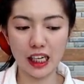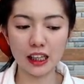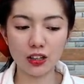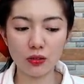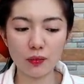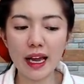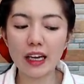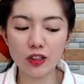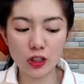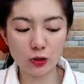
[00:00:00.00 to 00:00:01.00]
Tatlong
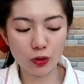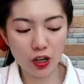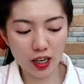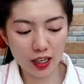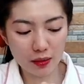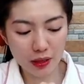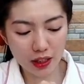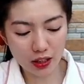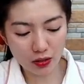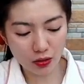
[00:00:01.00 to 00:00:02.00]
Milo siguro yung gagamitin